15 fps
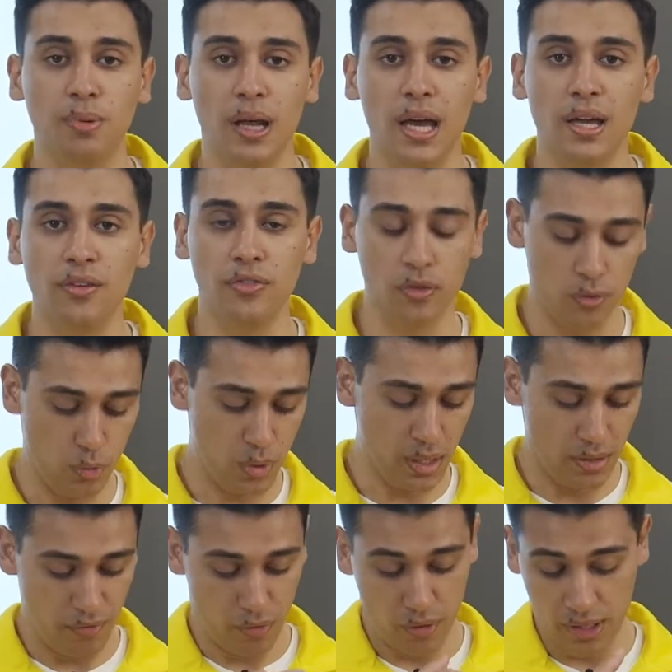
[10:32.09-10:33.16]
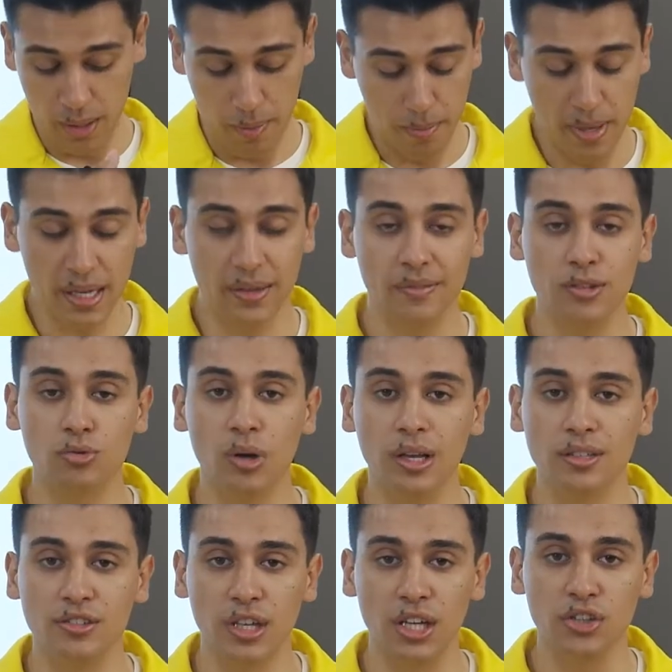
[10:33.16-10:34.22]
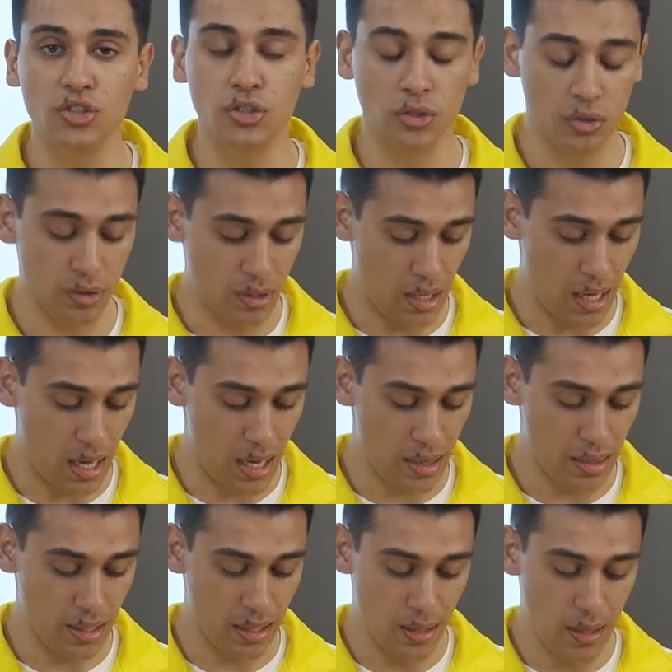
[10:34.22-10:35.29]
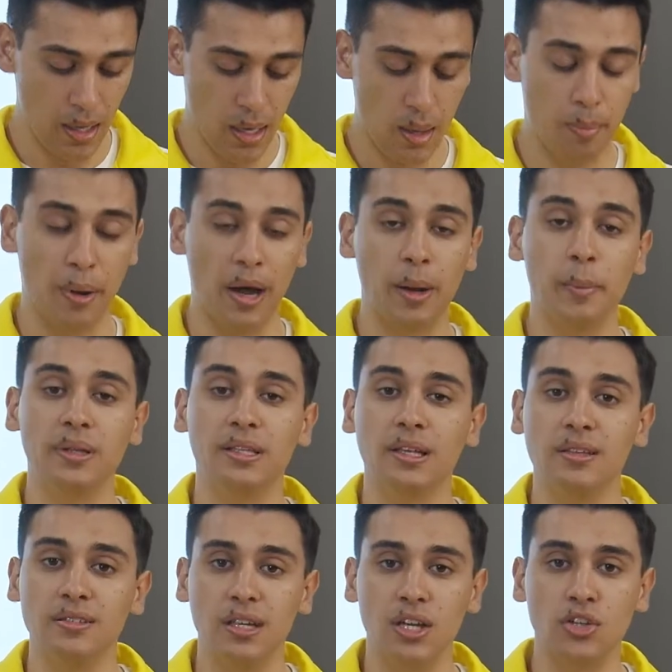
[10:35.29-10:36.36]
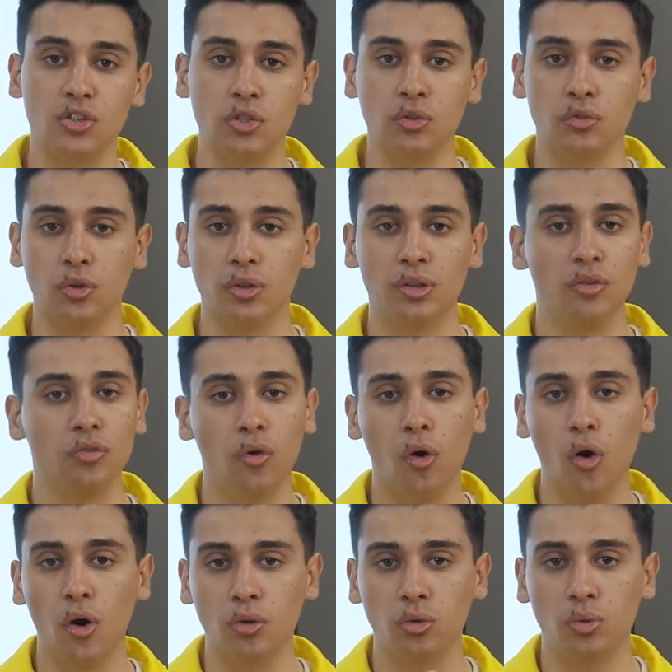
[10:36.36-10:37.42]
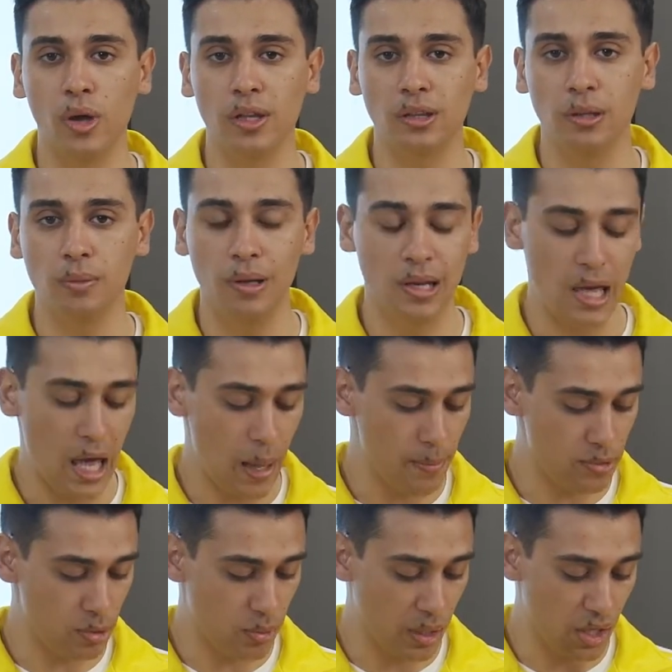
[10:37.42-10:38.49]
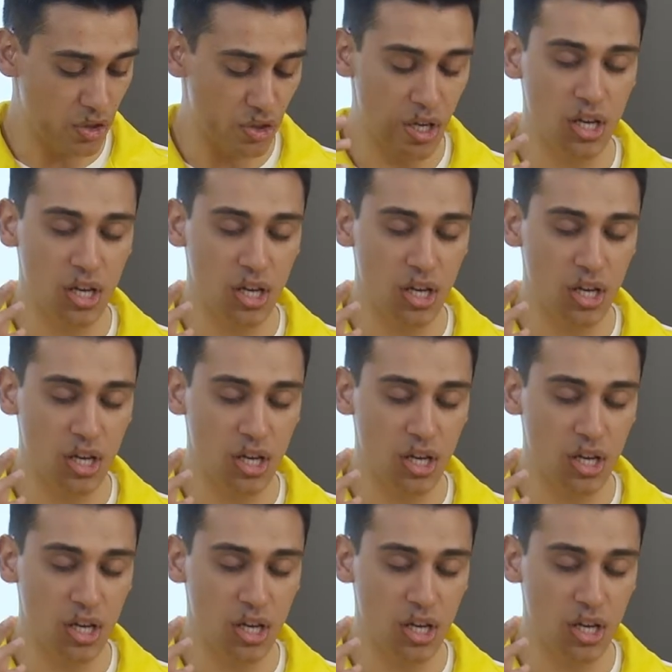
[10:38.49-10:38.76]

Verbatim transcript: es una versión compacta con una pantalla de visualización y configuración grande.